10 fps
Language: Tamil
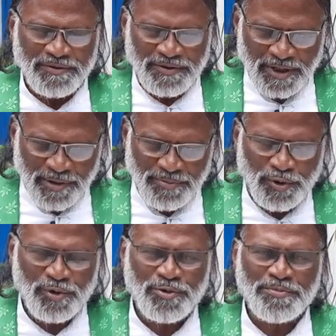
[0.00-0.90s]

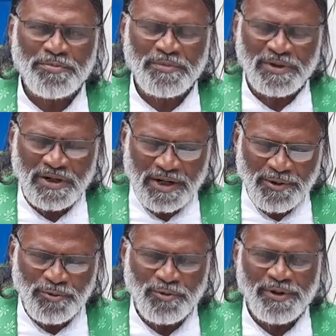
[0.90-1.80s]
தினந்தோறும்
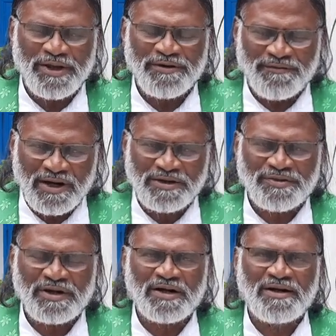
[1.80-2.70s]
கடவுளுடைய
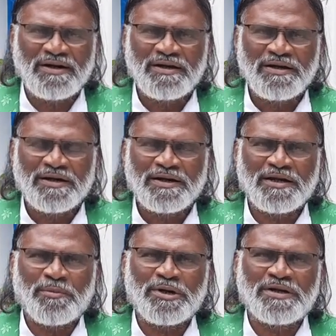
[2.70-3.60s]
வார்த்தைகள்
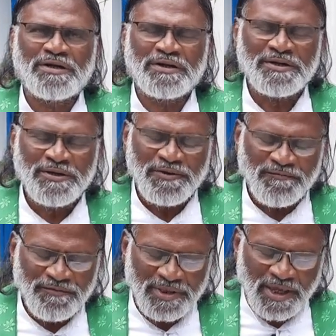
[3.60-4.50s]
நமக்கு
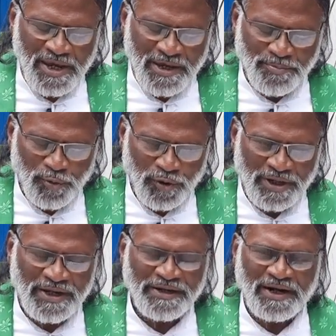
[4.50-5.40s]
விதையைப்
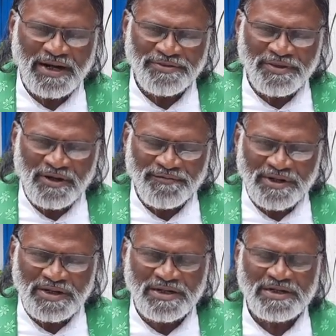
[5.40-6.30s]
போல நிலத்தில்
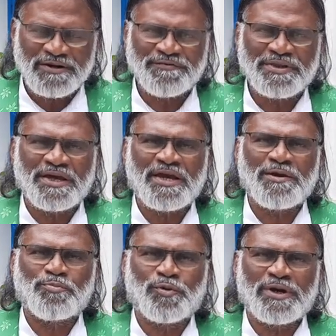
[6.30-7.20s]
விழுகின்ற
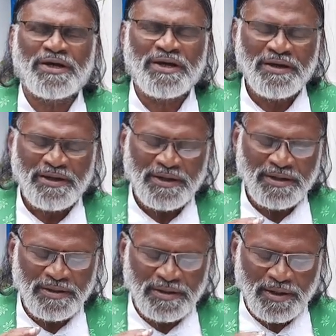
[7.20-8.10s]
விதையைப் போல
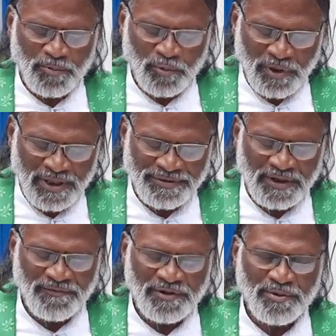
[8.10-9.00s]
நம்
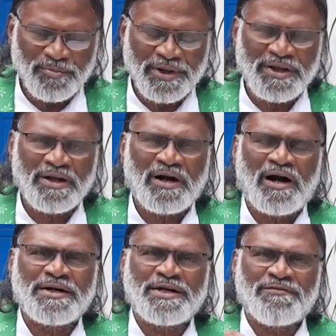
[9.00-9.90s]
உள்ளத்தில் விழும்படி
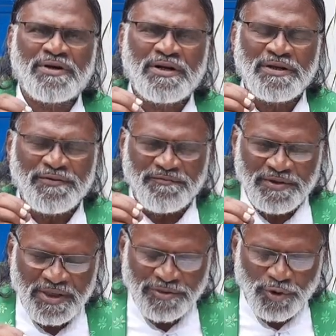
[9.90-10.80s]
ஆண்டவர்
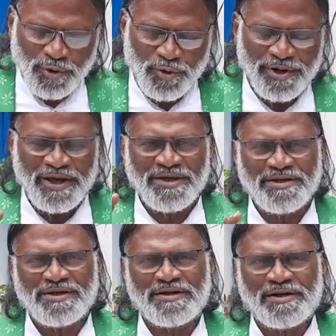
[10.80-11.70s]
விதைத்து கொண்டே
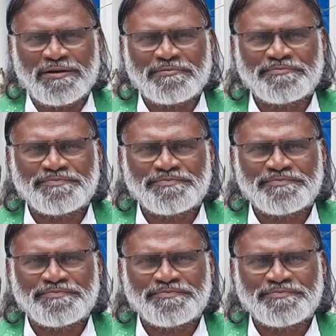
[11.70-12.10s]
இருக்கிறார்